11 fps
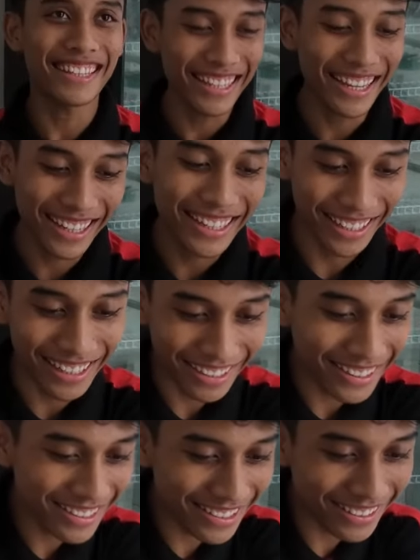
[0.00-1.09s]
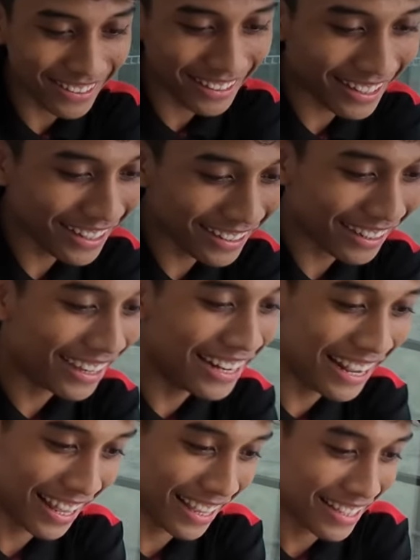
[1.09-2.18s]
Iya iya. Soalnya nggak
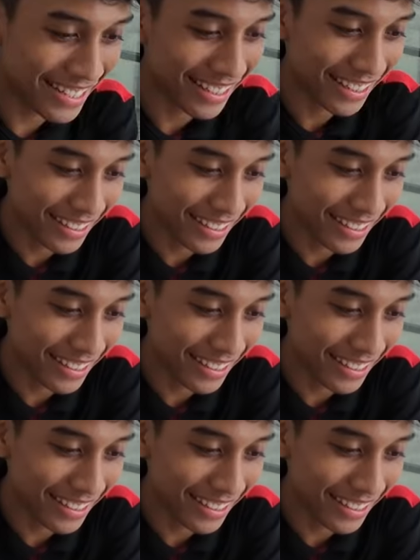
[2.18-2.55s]
ada lagi sih.